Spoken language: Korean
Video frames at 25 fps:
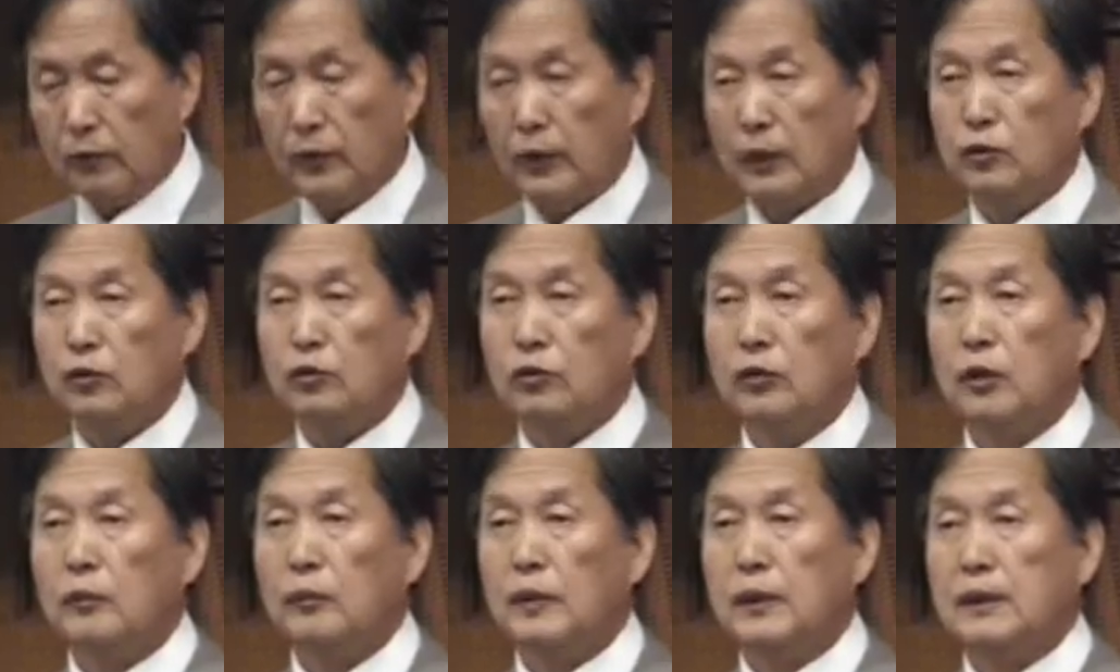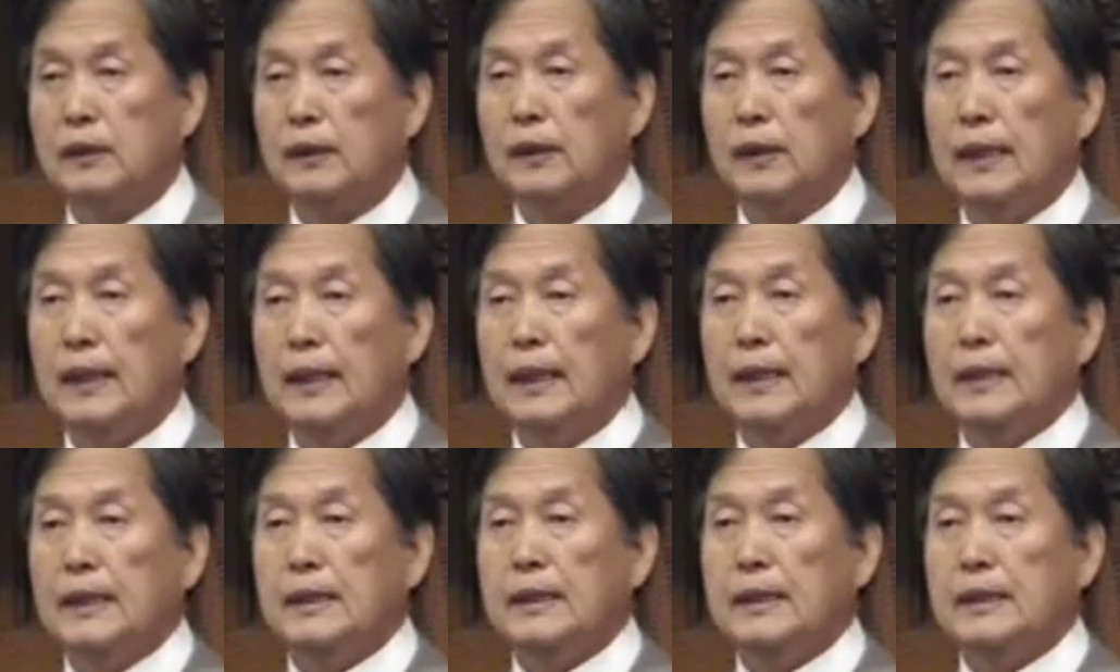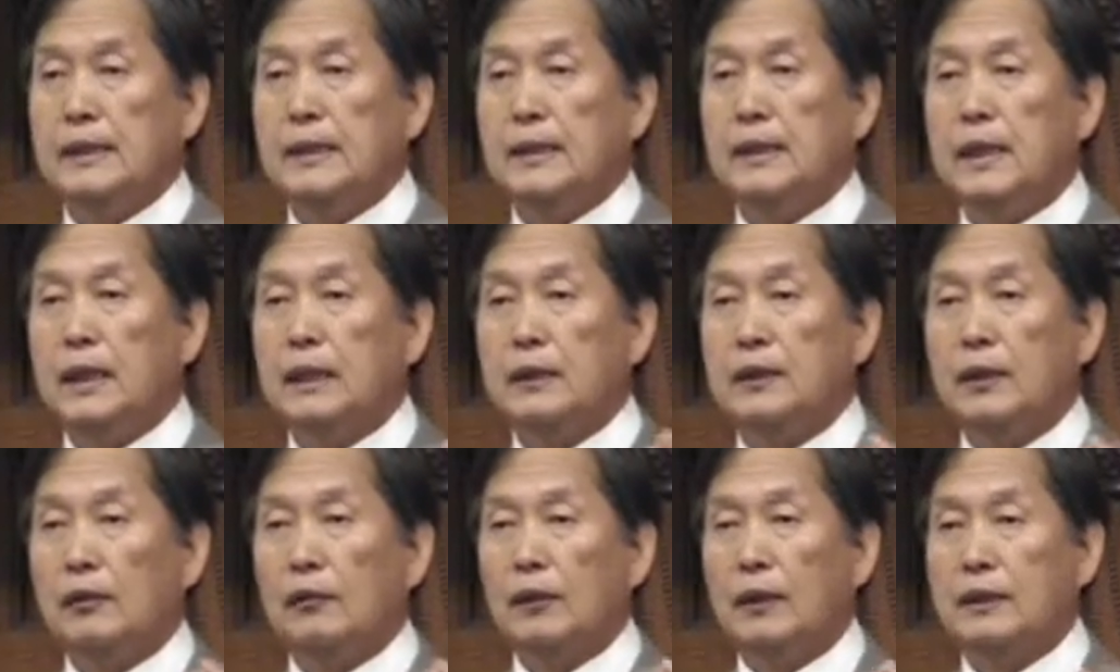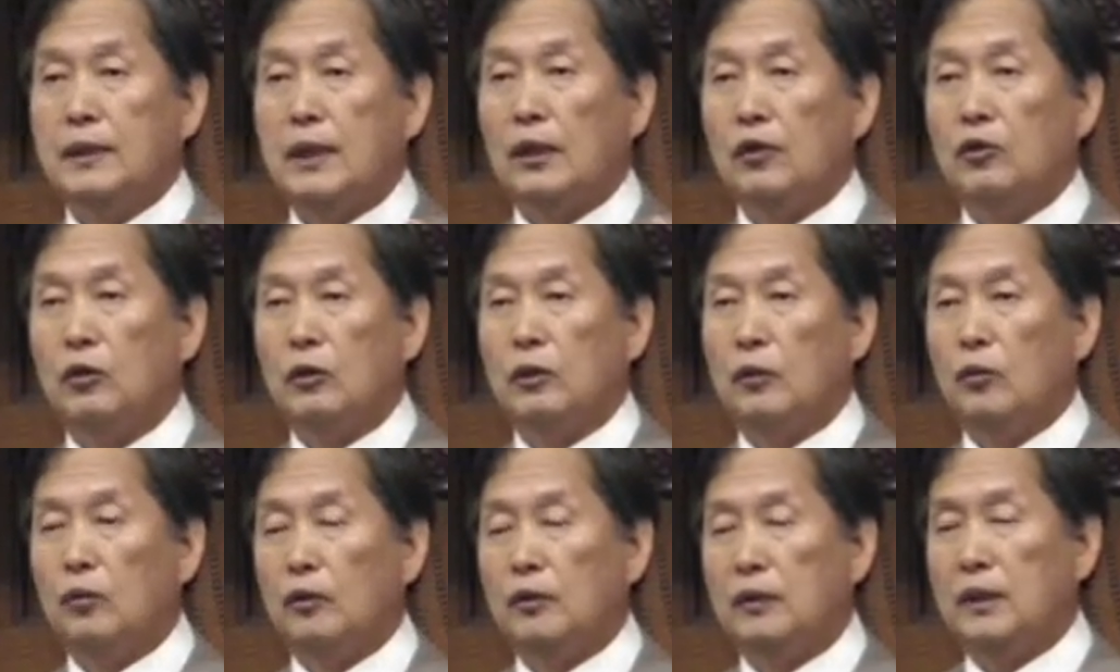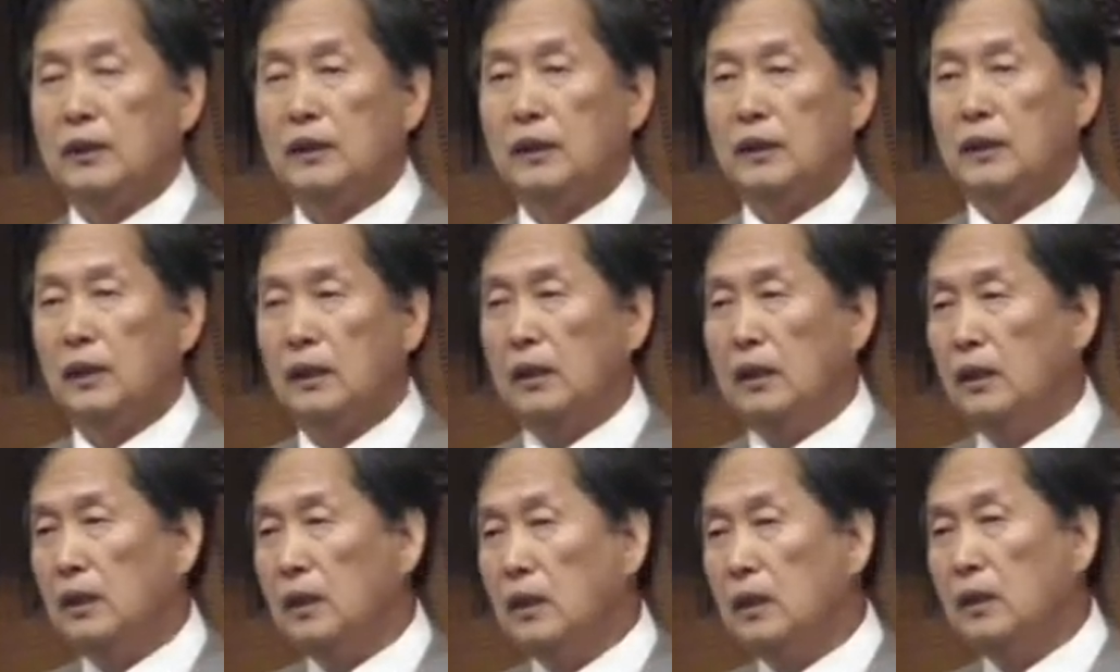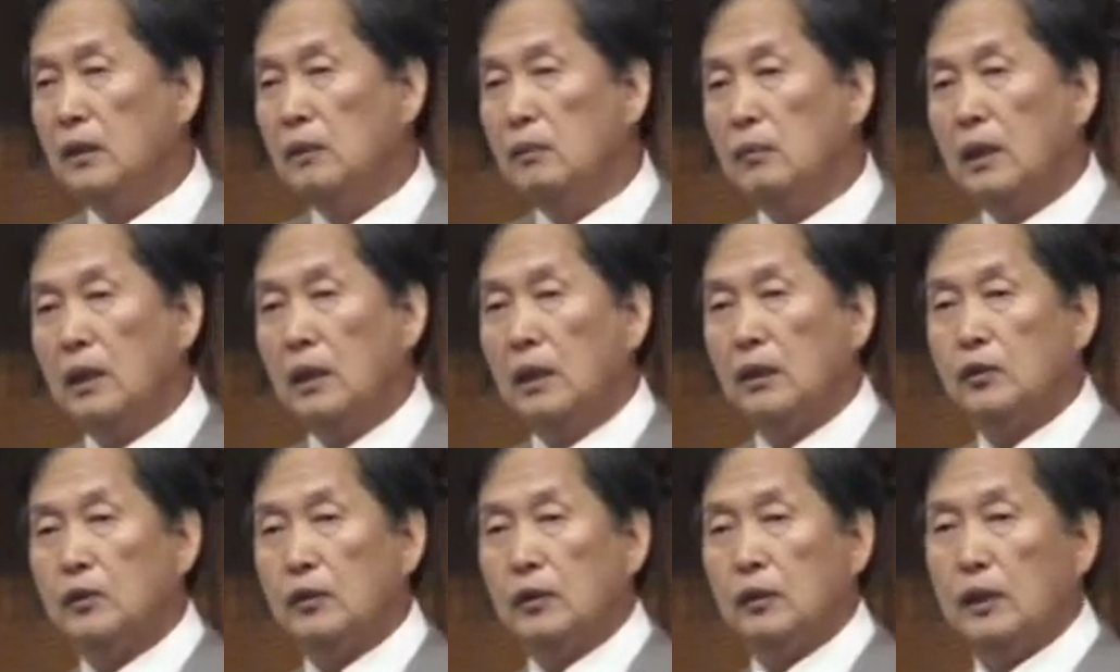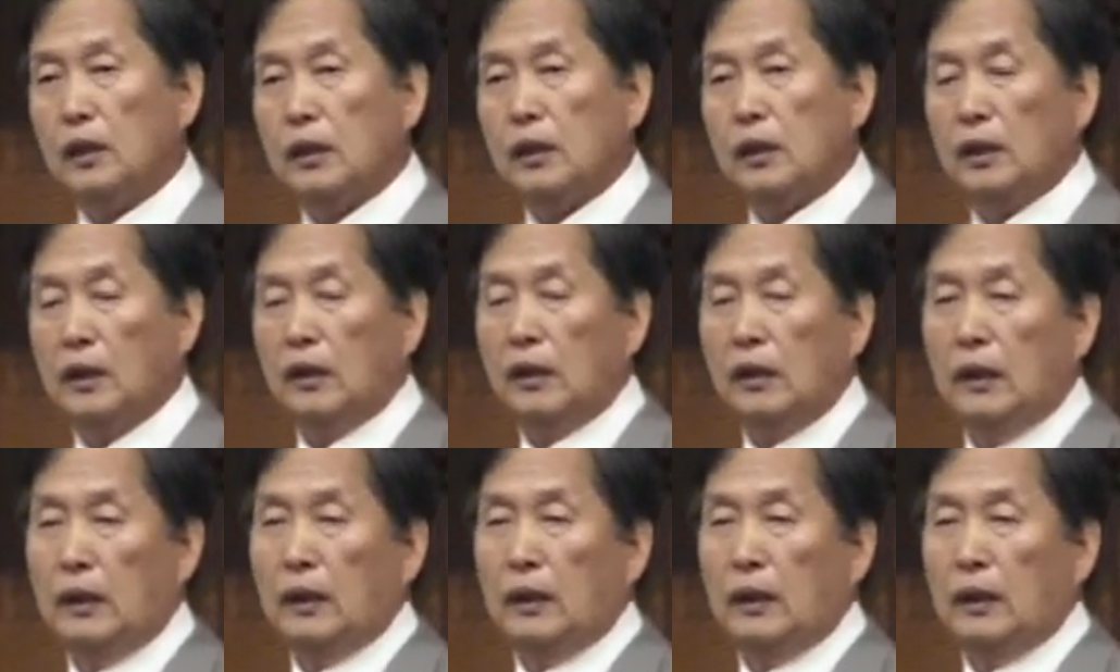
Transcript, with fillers: 우리가 유럽에서 신앙생활 자유롭게 못해서 얼마나 이렇게